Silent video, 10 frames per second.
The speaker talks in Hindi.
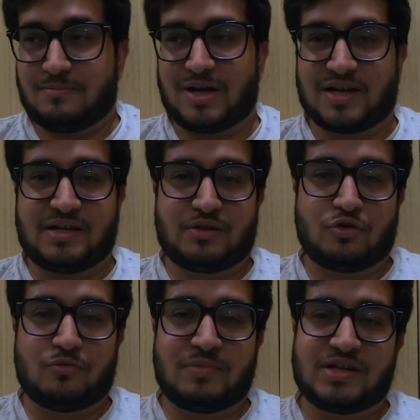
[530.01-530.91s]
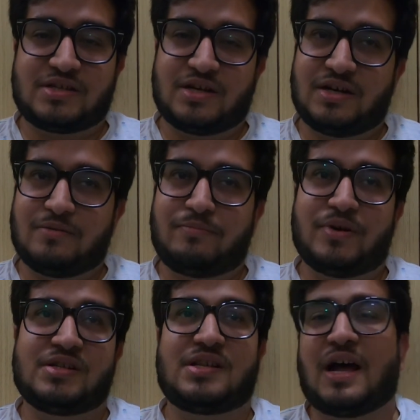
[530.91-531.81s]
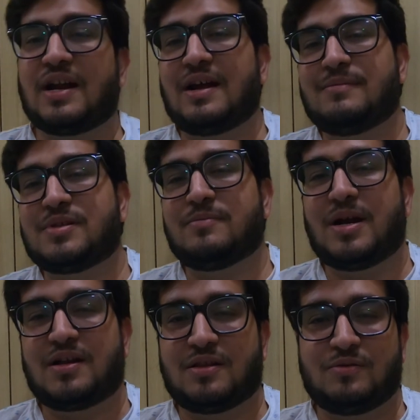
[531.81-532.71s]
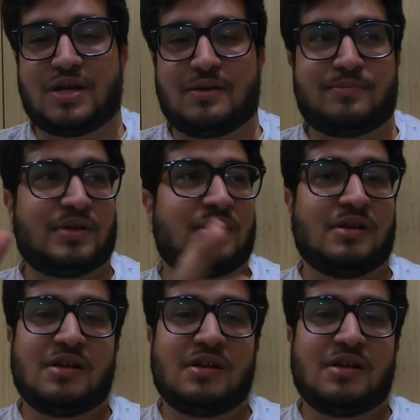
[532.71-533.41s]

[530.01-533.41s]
बाकी तो मैं संडे बस आराम से बैठता हूँ यहाँ पे